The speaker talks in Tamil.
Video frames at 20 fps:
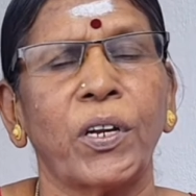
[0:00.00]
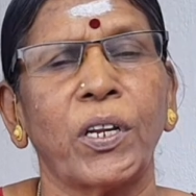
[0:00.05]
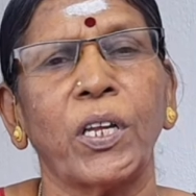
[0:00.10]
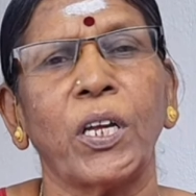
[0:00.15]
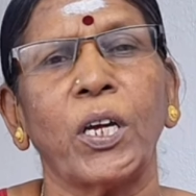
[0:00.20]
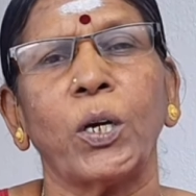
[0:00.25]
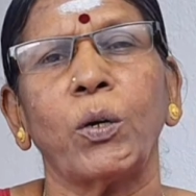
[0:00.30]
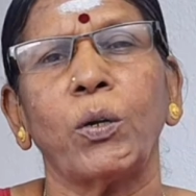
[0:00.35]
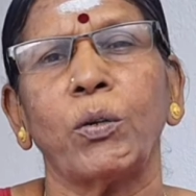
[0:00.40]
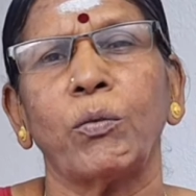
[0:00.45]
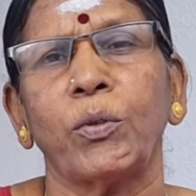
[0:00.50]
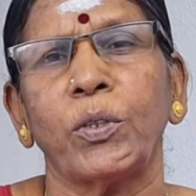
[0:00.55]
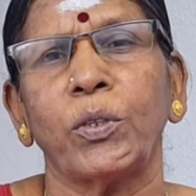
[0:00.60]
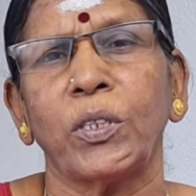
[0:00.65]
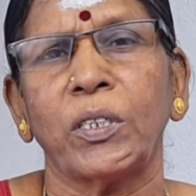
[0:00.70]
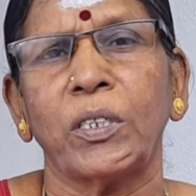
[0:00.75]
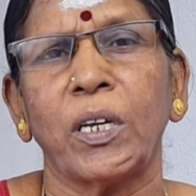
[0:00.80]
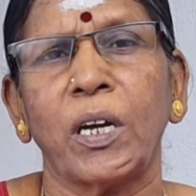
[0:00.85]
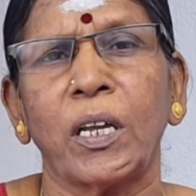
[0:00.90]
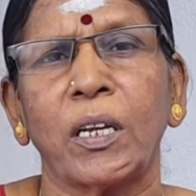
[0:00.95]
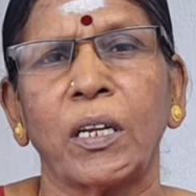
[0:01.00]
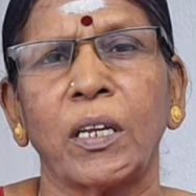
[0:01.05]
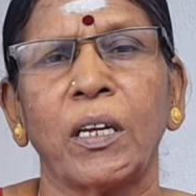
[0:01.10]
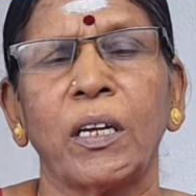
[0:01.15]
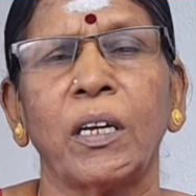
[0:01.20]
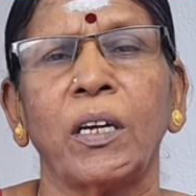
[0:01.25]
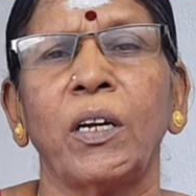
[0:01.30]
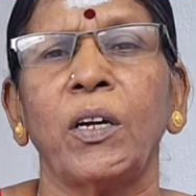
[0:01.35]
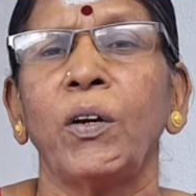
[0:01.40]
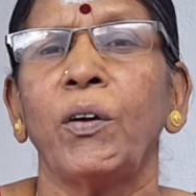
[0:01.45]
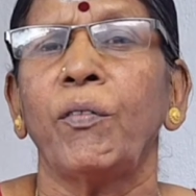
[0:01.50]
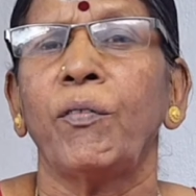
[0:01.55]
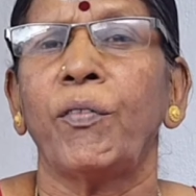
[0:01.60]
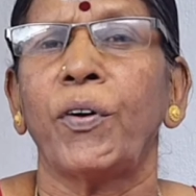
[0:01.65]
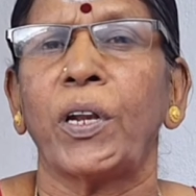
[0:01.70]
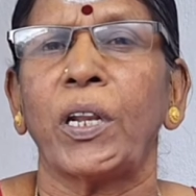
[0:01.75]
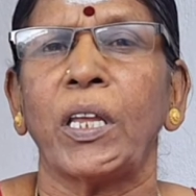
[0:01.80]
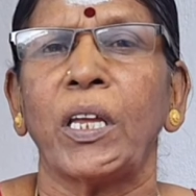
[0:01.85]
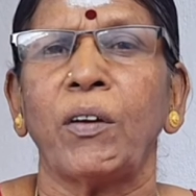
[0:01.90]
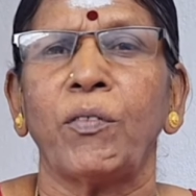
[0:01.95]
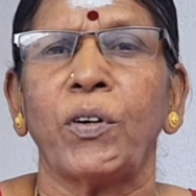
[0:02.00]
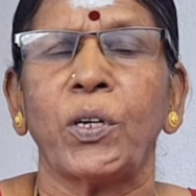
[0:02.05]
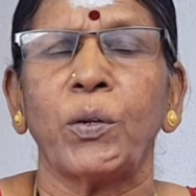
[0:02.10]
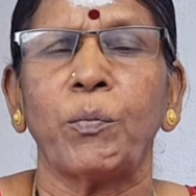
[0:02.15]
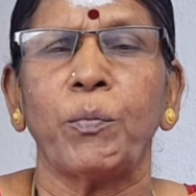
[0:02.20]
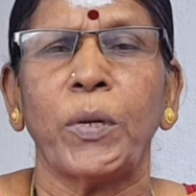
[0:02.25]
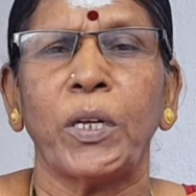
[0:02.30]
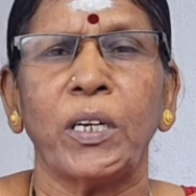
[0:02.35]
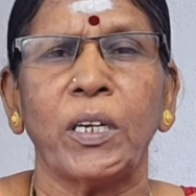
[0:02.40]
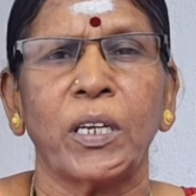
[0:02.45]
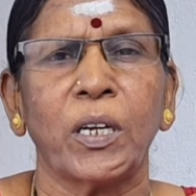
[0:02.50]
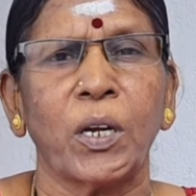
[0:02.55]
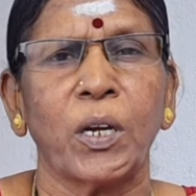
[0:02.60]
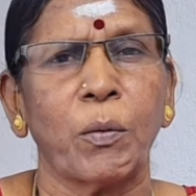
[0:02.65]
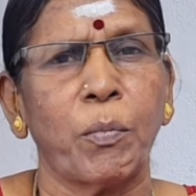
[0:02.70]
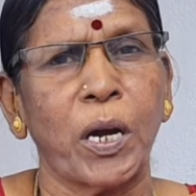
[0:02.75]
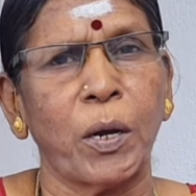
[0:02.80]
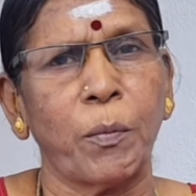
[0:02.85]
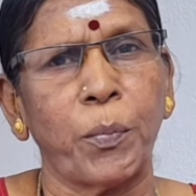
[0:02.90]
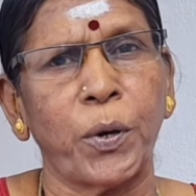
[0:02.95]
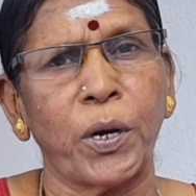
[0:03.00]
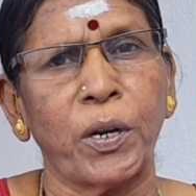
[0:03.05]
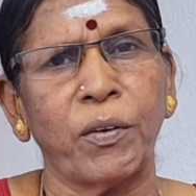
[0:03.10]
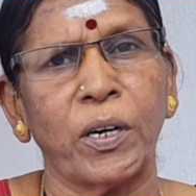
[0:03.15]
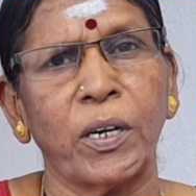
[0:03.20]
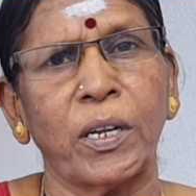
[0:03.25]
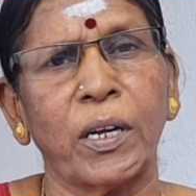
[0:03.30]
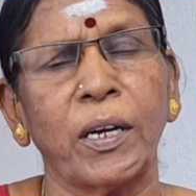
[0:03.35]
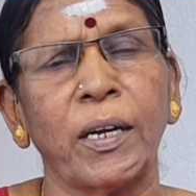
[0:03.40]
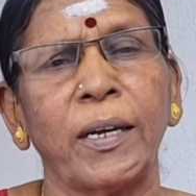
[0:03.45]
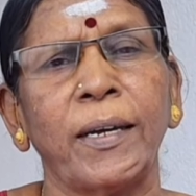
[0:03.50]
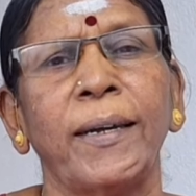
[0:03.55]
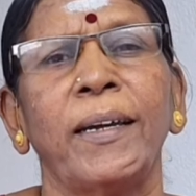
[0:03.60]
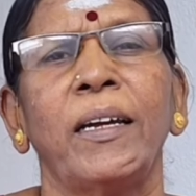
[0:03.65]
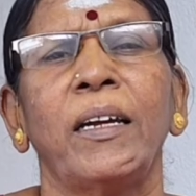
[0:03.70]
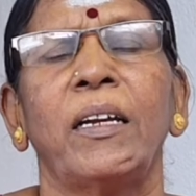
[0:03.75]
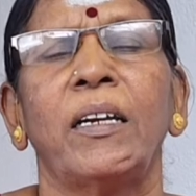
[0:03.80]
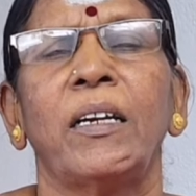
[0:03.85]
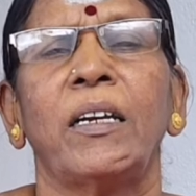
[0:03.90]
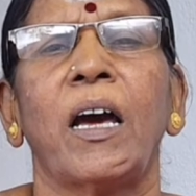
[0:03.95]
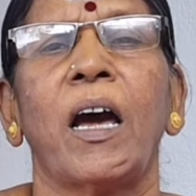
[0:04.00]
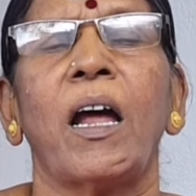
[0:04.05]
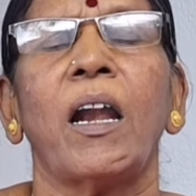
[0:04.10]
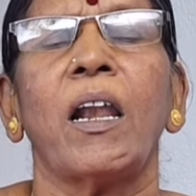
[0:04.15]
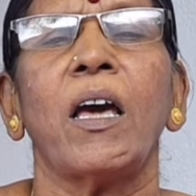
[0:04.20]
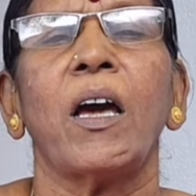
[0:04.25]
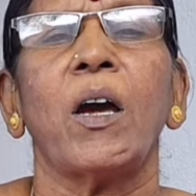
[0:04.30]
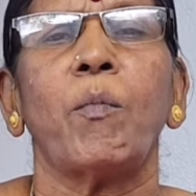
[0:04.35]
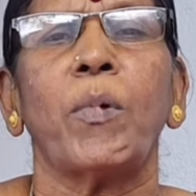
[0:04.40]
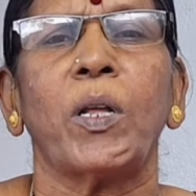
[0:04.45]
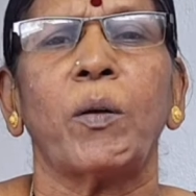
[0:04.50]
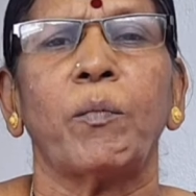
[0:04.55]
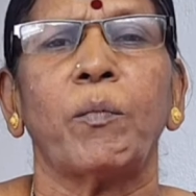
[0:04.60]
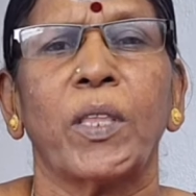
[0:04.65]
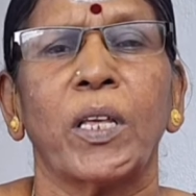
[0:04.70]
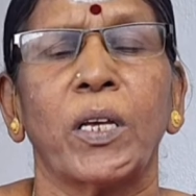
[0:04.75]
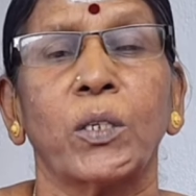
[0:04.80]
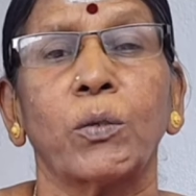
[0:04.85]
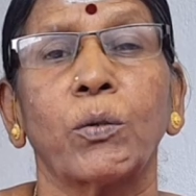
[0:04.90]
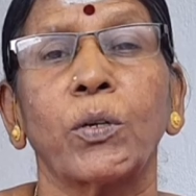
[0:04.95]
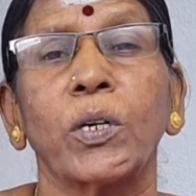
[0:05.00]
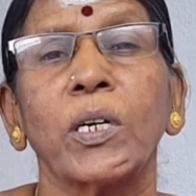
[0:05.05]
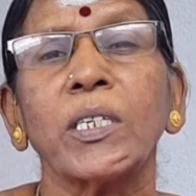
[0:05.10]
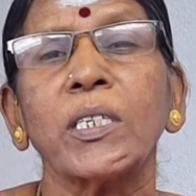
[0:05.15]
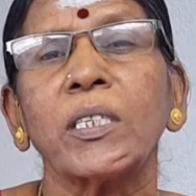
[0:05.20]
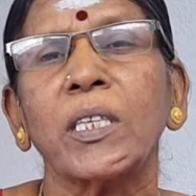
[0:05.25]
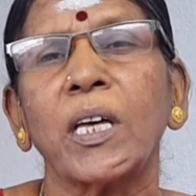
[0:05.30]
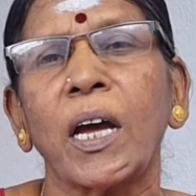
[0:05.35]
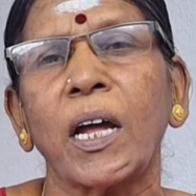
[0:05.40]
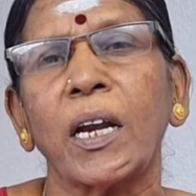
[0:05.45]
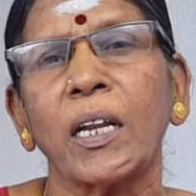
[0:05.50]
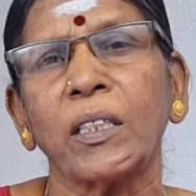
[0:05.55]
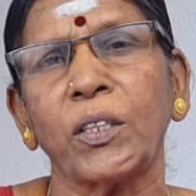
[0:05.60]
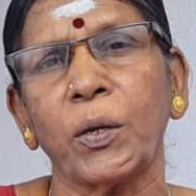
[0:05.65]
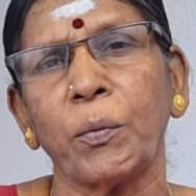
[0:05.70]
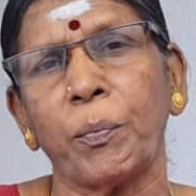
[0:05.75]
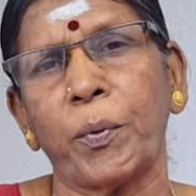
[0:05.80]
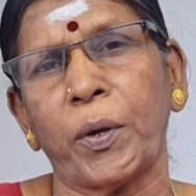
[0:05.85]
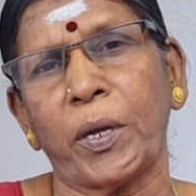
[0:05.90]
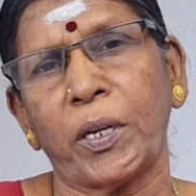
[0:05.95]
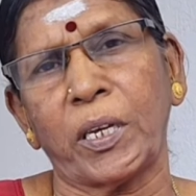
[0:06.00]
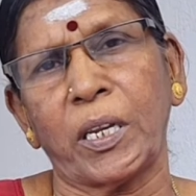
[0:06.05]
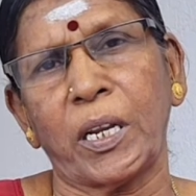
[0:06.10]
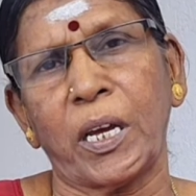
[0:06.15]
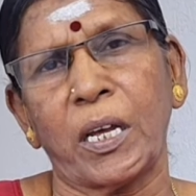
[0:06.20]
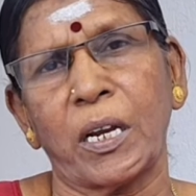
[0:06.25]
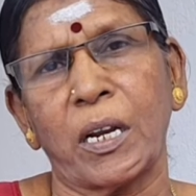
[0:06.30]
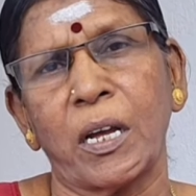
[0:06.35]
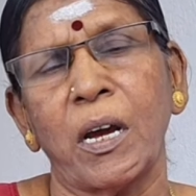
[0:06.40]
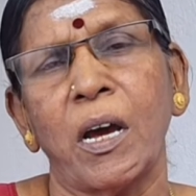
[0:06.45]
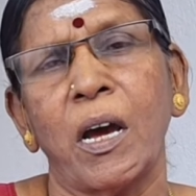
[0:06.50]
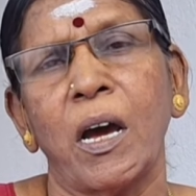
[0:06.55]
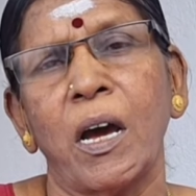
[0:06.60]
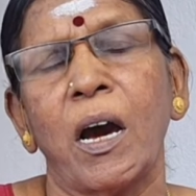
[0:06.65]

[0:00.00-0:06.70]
விரைய குரு வந்துட்டாரே விரையம் வருமேன்னு நீங்கள் பயப்பட வேண்டாம் நாலாம் இடம் சுகஸ்தானத்தை பார்க்கிறார்